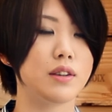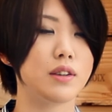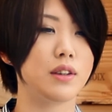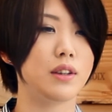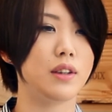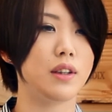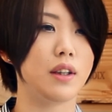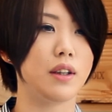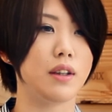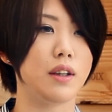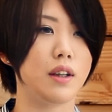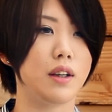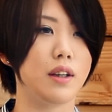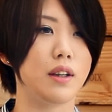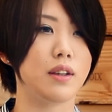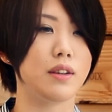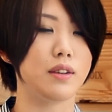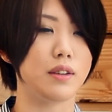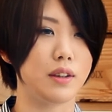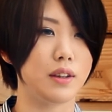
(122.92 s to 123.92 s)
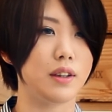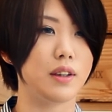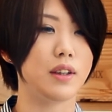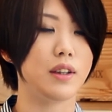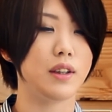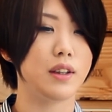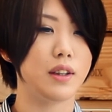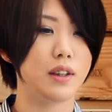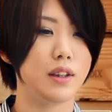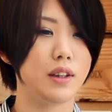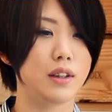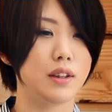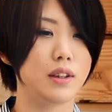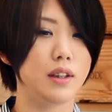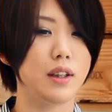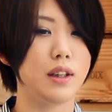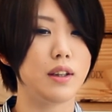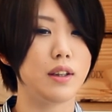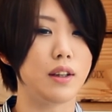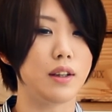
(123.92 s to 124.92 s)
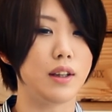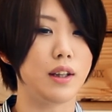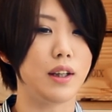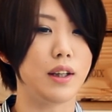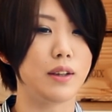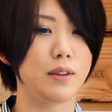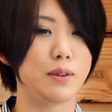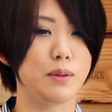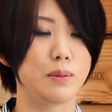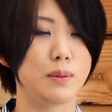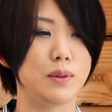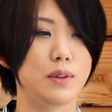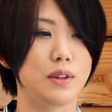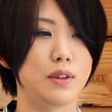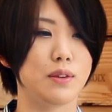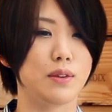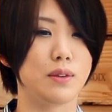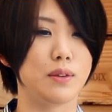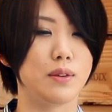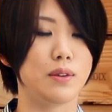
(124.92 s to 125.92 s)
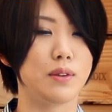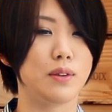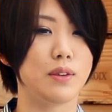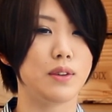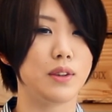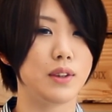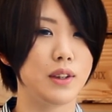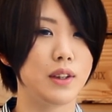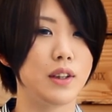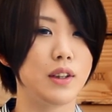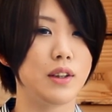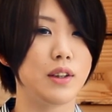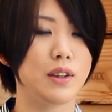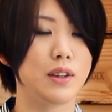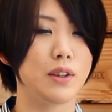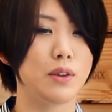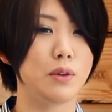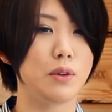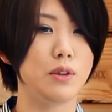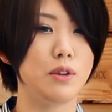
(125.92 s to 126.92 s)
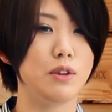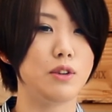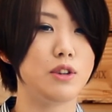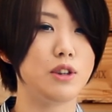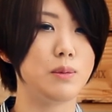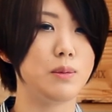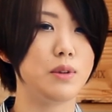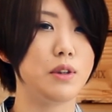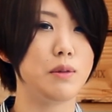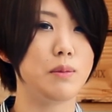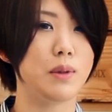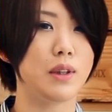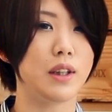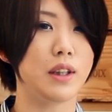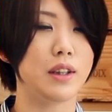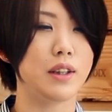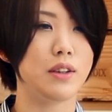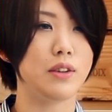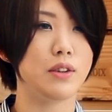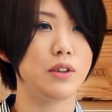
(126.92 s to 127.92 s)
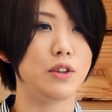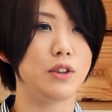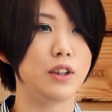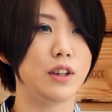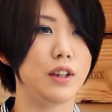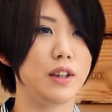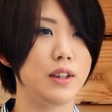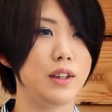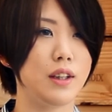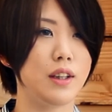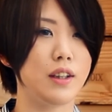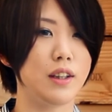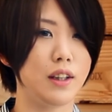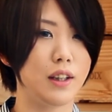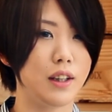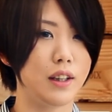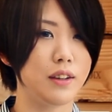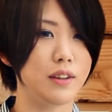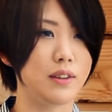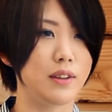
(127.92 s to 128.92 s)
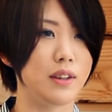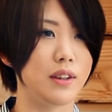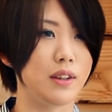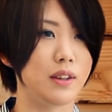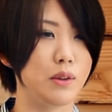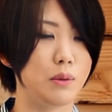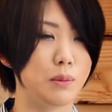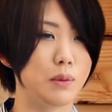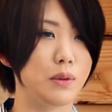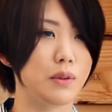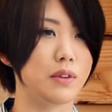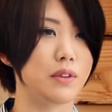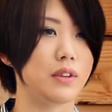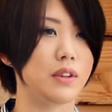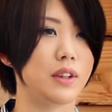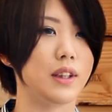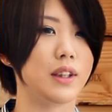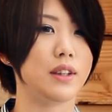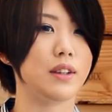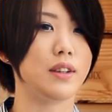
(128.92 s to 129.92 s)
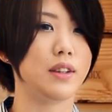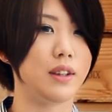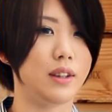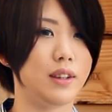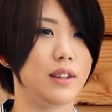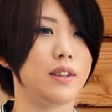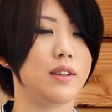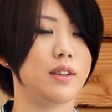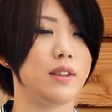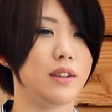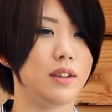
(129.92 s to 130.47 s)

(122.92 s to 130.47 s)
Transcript: 好きだなって綺麗だなって思ってるとこういうの自分でも書けるようになりたいなって思うことがあって